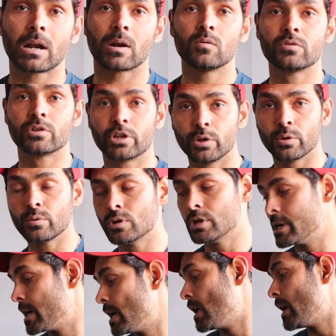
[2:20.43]
पा रहा हूँ क्यों
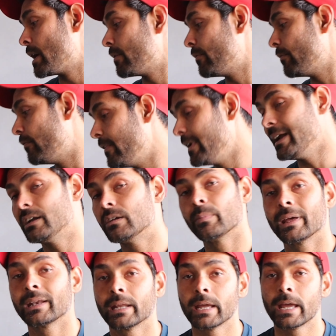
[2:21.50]
वेट
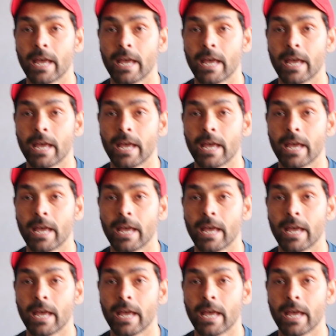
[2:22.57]
मैंने